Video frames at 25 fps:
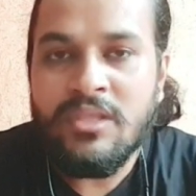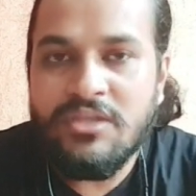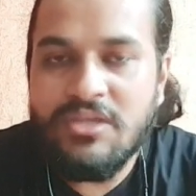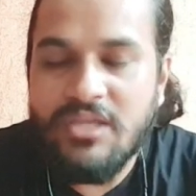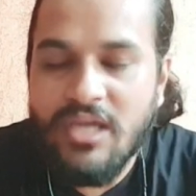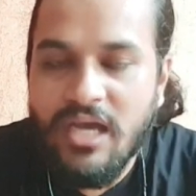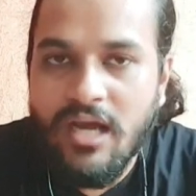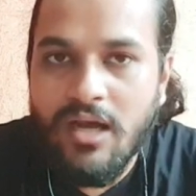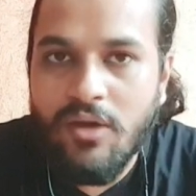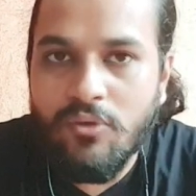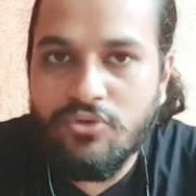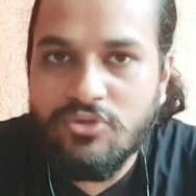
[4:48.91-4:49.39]

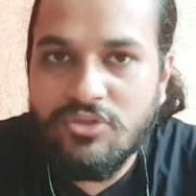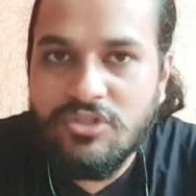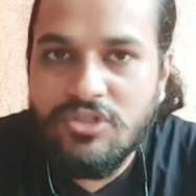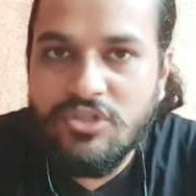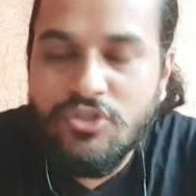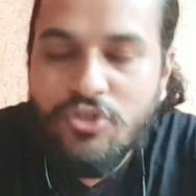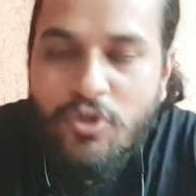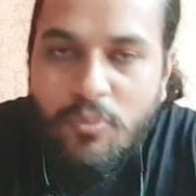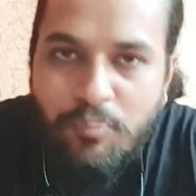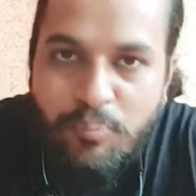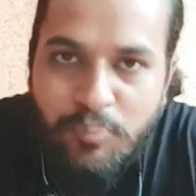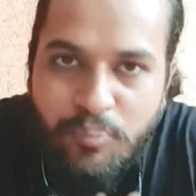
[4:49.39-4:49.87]
या उसकी
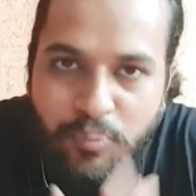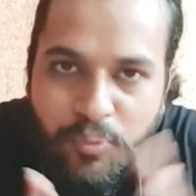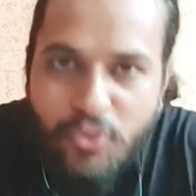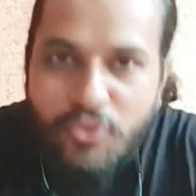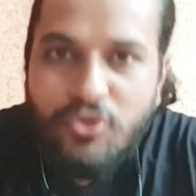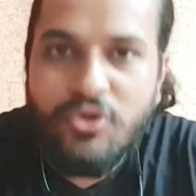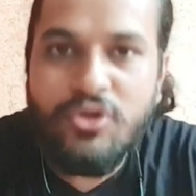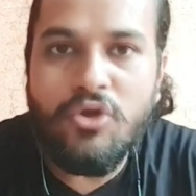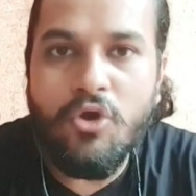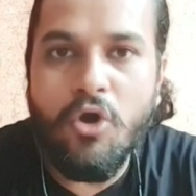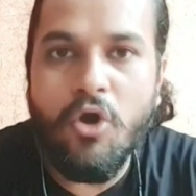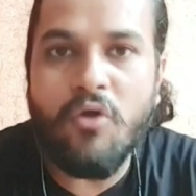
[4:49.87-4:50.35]
जो
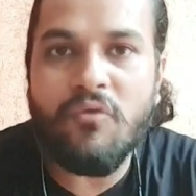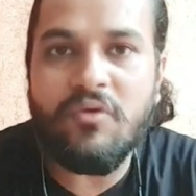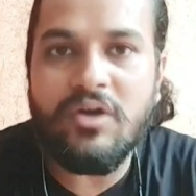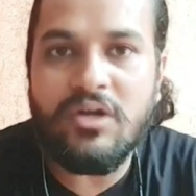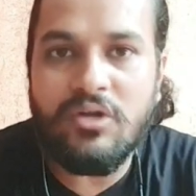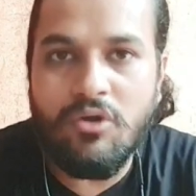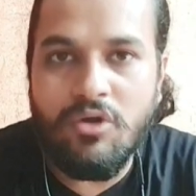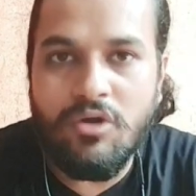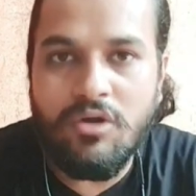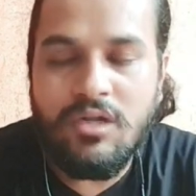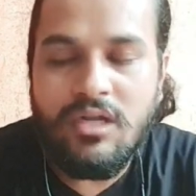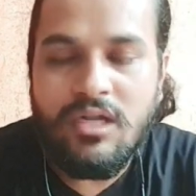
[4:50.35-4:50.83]
पूरी
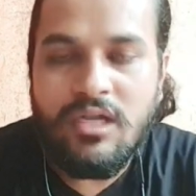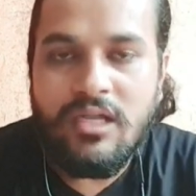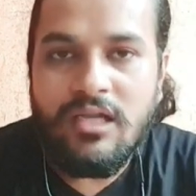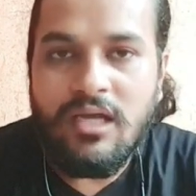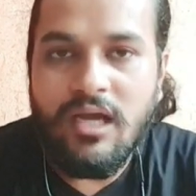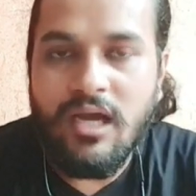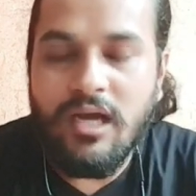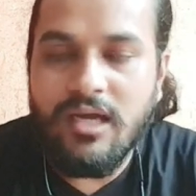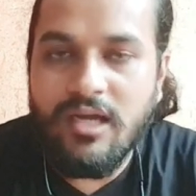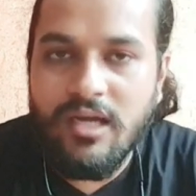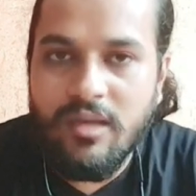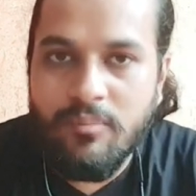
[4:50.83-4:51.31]
ओवरऑल
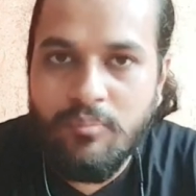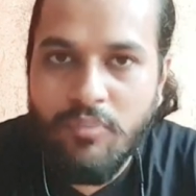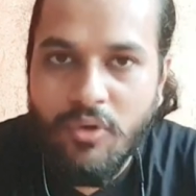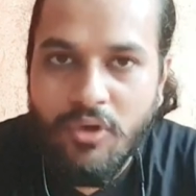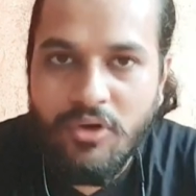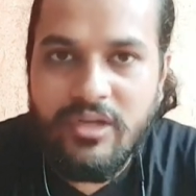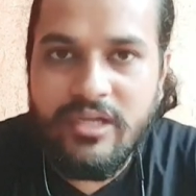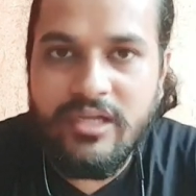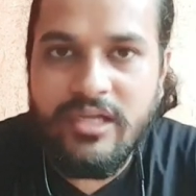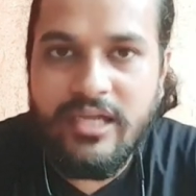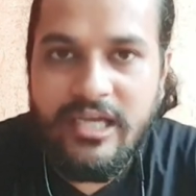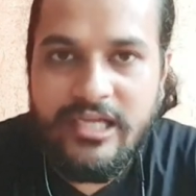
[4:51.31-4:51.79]
अगर हम
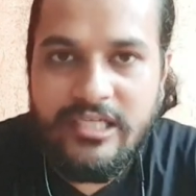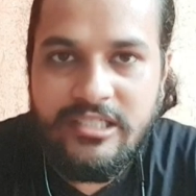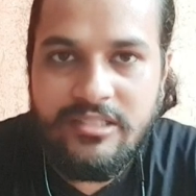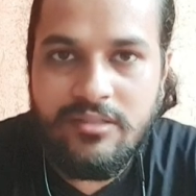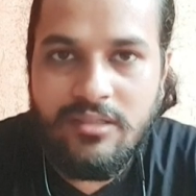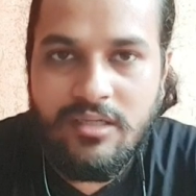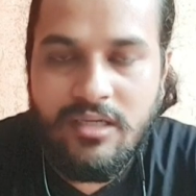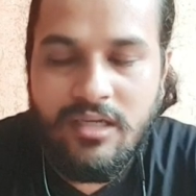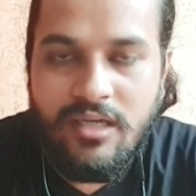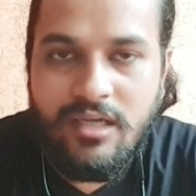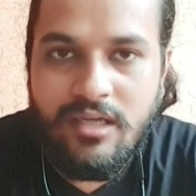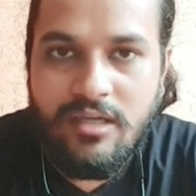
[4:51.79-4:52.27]
बॉडी
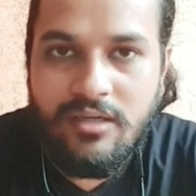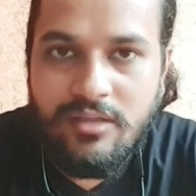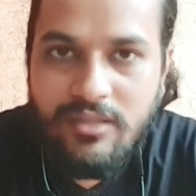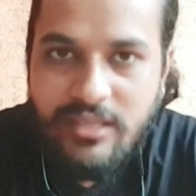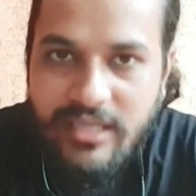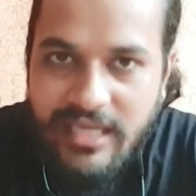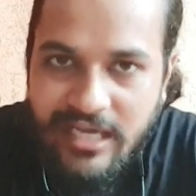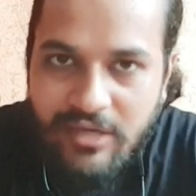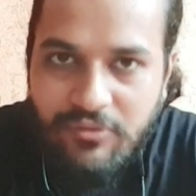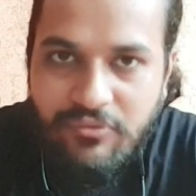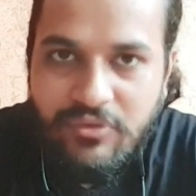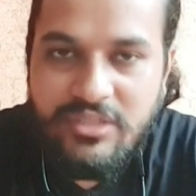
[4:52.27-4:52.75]

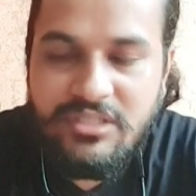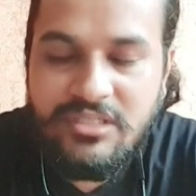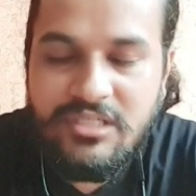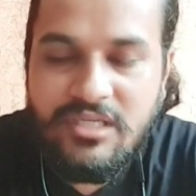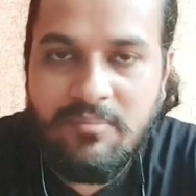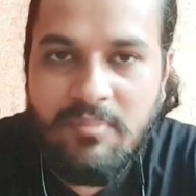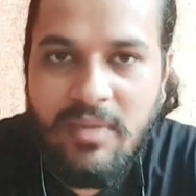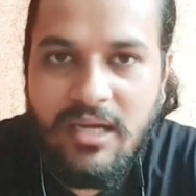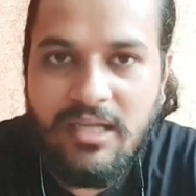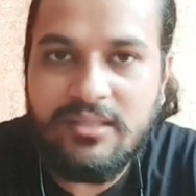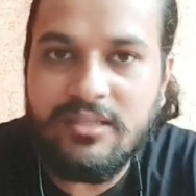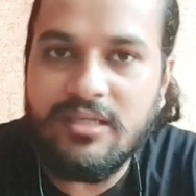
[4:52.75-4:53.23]
लैंग्वेज eh, की
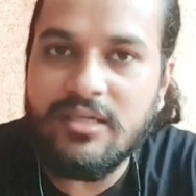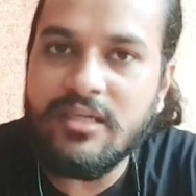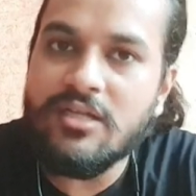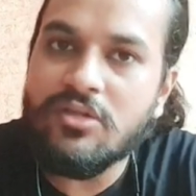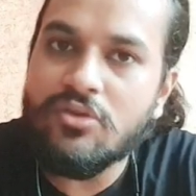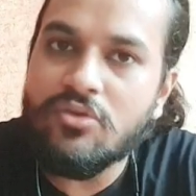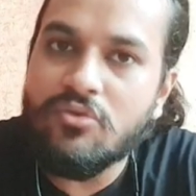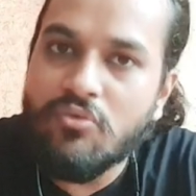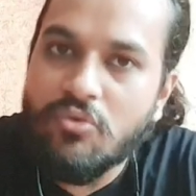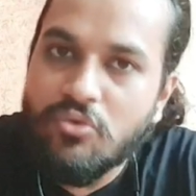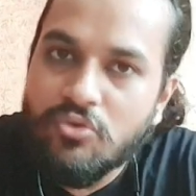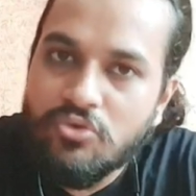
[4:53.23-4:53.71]
बात करें
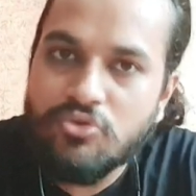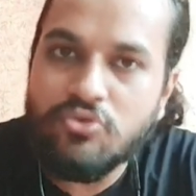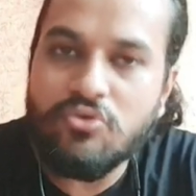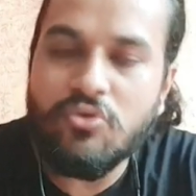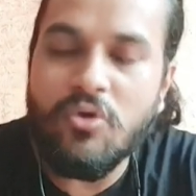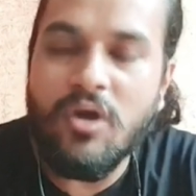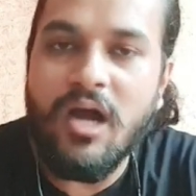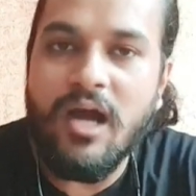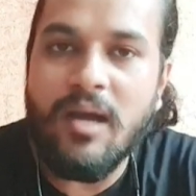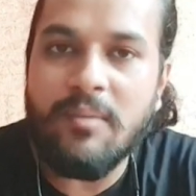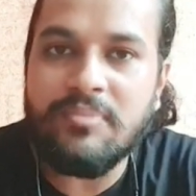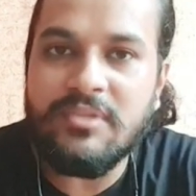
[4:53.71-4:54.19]
तो उसको
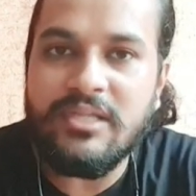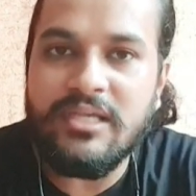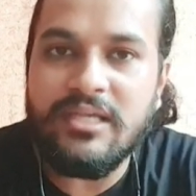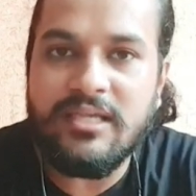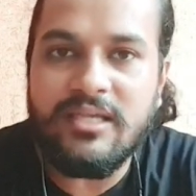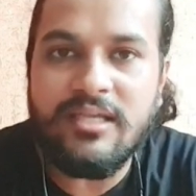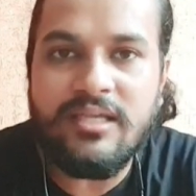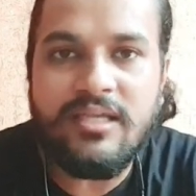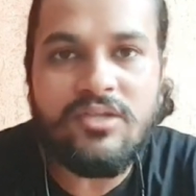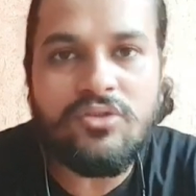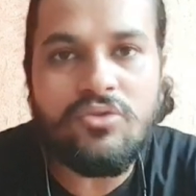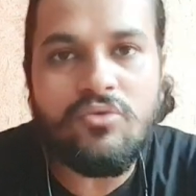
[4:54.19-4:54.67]
आप
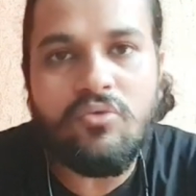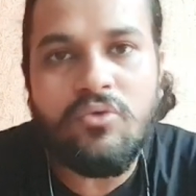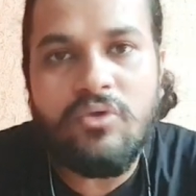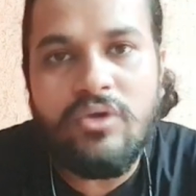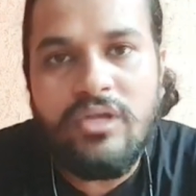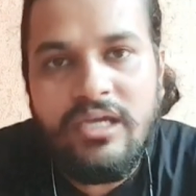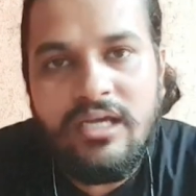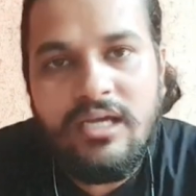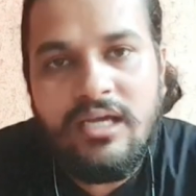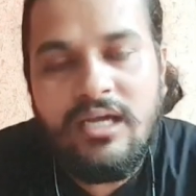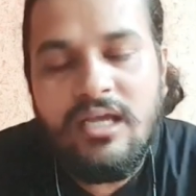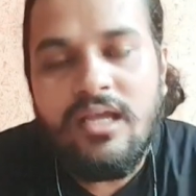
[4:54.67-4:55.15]
देखेंगे तो वो
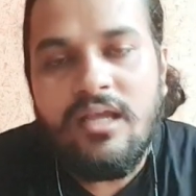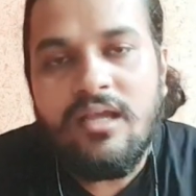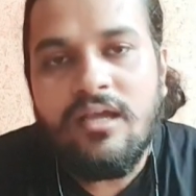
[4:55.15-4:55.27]
एक